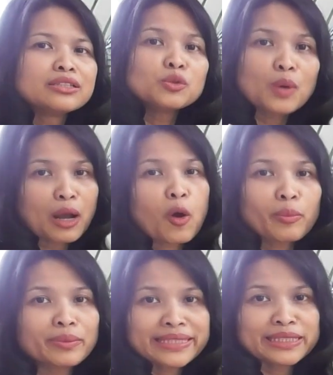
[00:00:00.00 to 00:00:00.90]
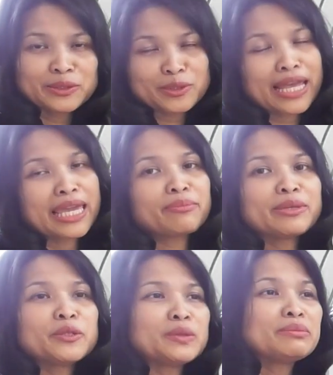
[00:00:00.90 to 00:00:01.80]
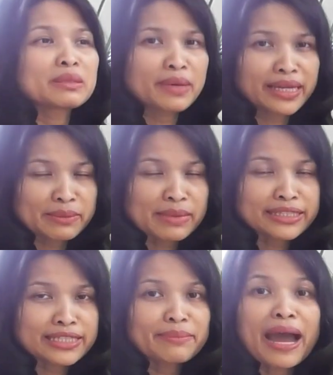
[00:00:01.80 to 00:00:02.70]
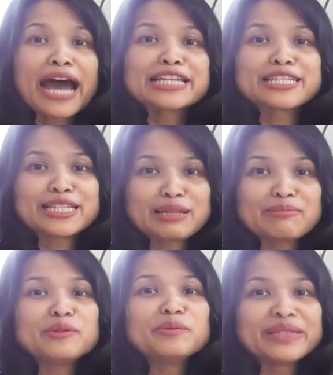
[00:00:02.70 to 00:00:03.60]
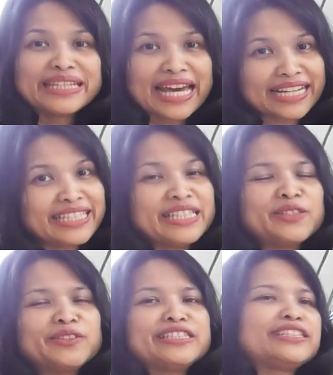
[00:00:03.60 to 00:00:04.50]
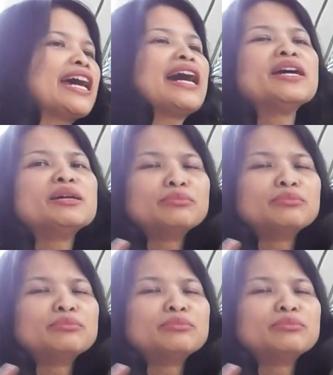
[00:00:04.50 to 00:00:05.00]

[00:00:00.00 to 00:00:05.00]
Dua koper itu saya penuhi berbagai macam hasil bumi dari Indonesia,